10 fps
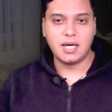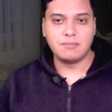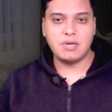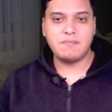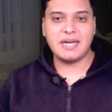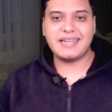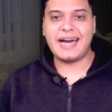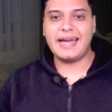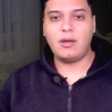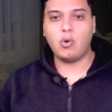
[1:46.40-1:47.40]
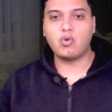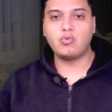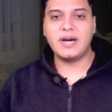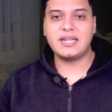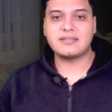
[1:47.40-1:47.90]
مما دعا
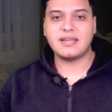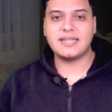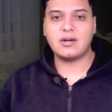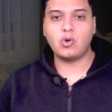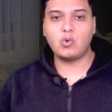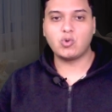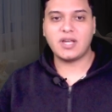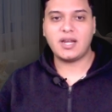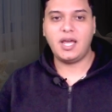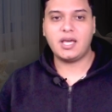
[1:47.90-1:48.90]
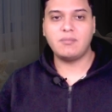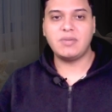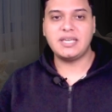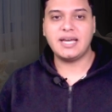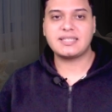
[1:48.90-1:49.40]
الحكومة للتدخل وطرح
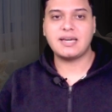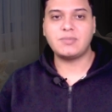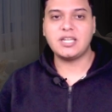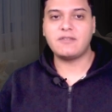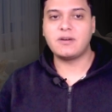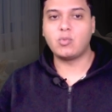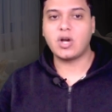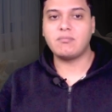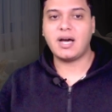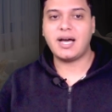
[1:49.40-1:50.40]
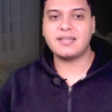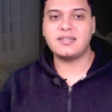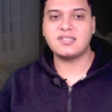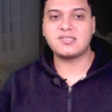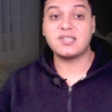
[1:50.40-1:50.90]
كميات كبيرة في المجمعات
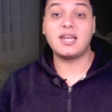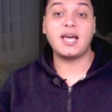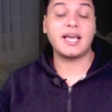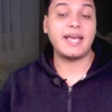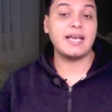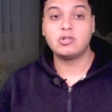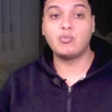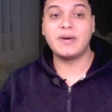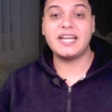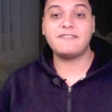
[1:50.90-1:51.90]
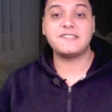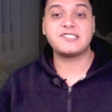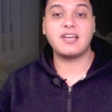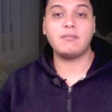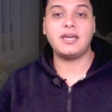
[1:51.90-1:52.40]
الاستهلاكية
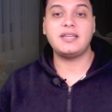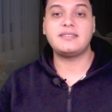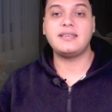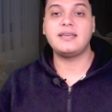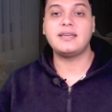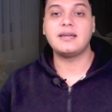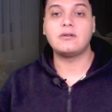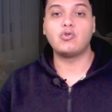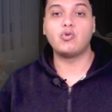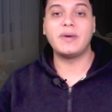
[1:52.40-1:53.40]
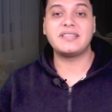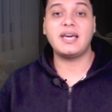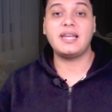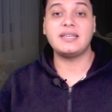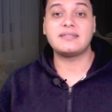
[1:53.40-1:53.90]
ومنافس جمعيتي
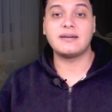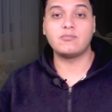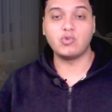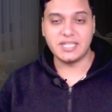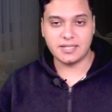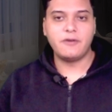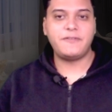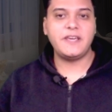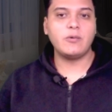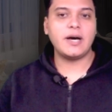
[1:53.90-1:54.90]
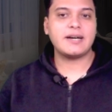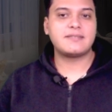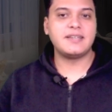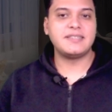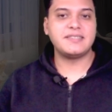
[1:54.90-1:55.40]
وبدالي التموين في
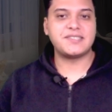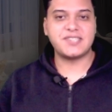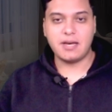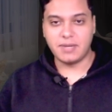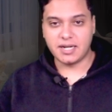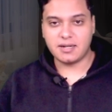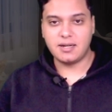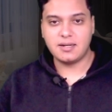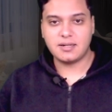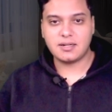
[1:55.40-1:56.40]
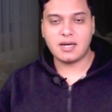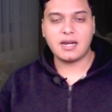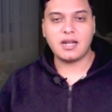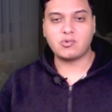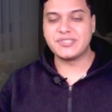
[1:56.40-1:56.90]
وقت سابق
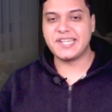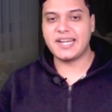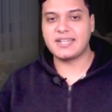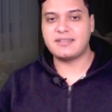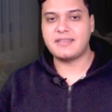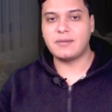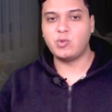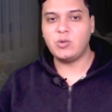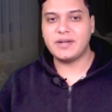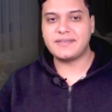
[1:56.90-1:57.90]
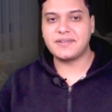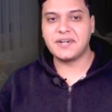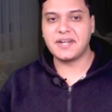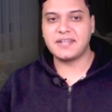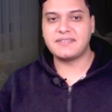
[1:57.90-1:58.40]
قررت وزارة التموين
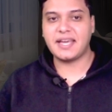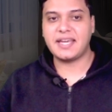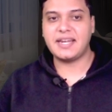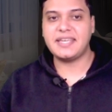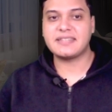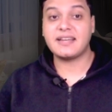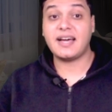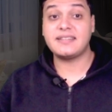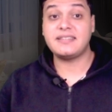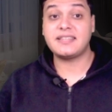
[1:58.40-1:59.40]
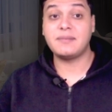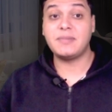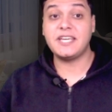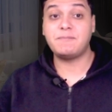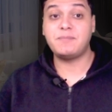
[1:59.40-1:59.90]
والتجارة الداخلية تحديد
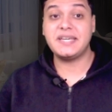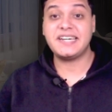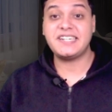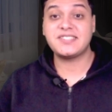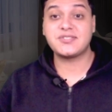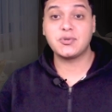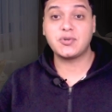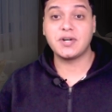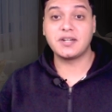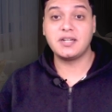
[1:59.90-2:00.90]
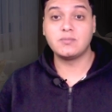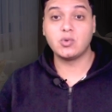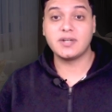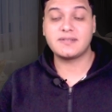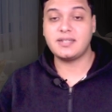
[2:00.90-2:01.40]
كمية بيع السكر
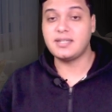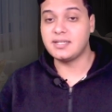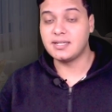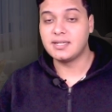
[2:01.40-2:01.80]
للمواطنين